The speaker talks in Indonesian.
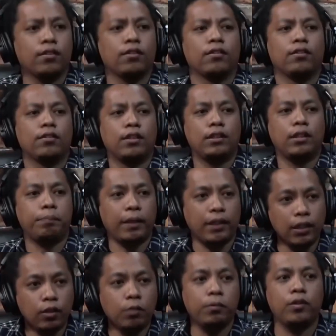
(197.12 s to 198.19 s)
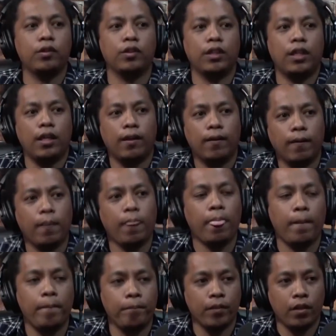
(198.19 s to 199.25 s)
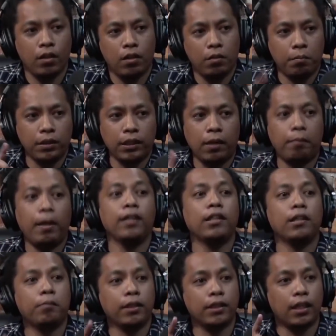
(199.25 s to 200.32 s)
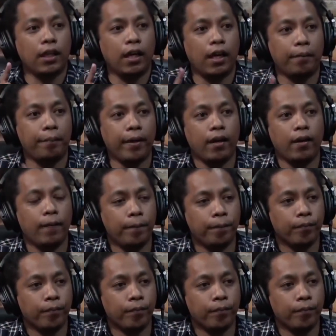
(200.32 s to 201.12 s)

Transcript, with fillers: secepat itu menurut saya Ya. Masalah banjir, masalah hmm. apa? Ya,